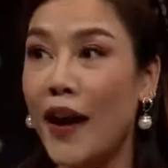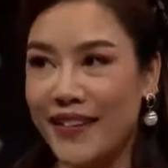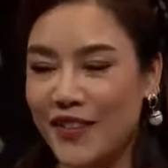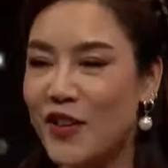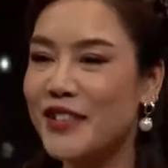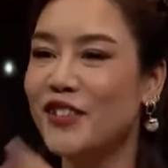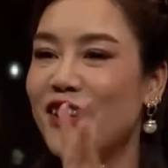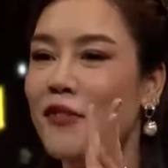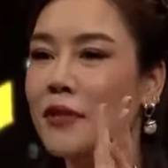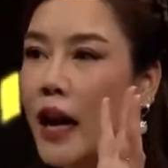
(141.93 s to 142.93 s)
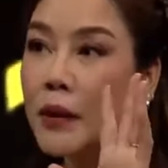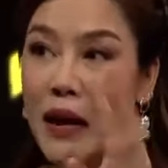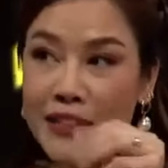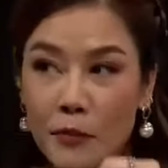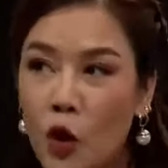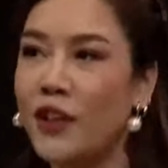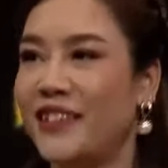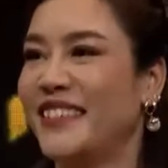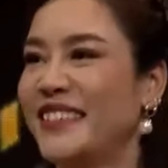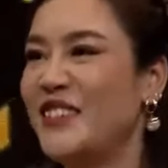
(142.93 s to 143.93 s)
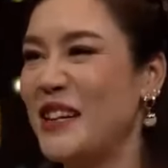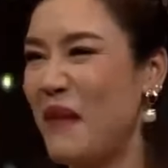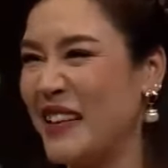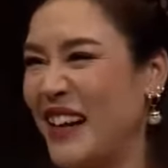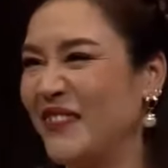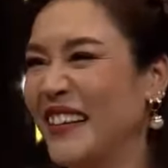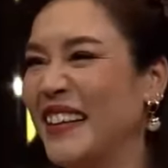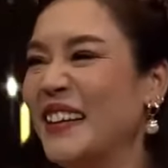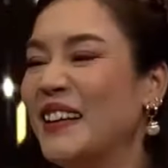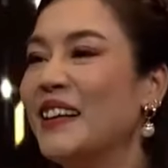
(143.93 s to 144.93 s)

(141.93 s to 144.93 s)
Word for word: cô đấy. Thôi cháu ăn 300 thôi, cháu chỉ ăn 300. Nhưng mà